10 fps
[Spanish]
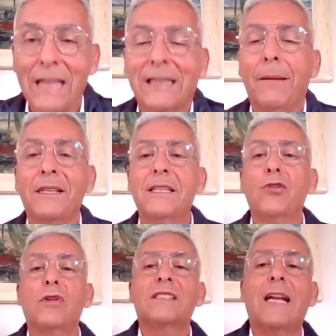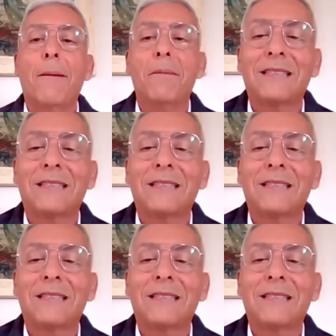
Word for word: a través de nuestra